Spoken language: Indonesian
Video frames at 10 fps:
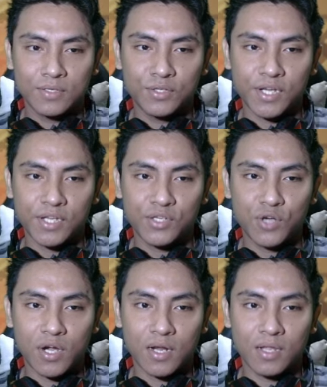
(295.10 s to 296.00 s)

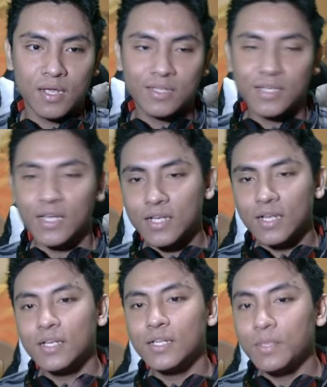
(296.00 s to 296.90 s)
Cesar
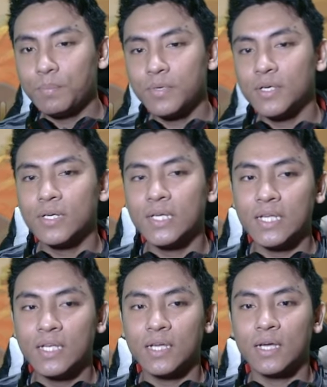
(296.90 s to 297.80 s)
Cesar ini tipe
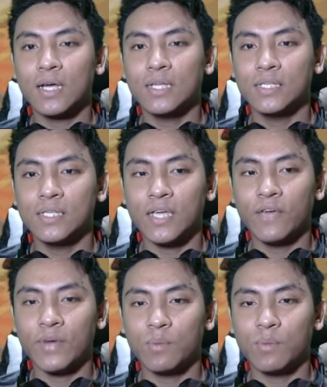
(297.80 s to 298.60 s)
gini ya ngasih efek